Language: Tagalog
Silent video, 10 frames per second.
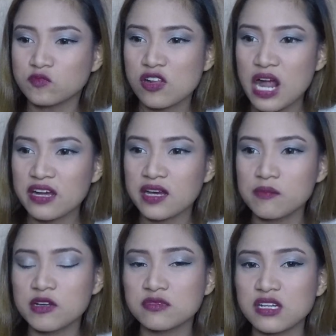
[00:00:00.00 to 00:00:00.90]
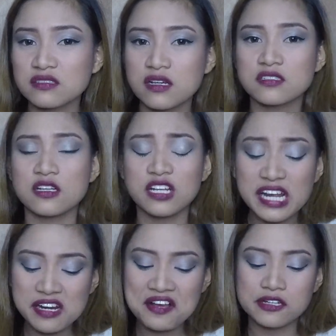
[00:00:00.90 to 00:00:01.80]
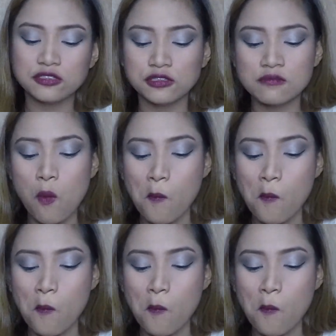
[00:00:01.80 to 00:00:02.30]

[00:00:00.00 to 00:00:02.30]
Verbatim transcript: lagi kaming tagtag sa training, ganun.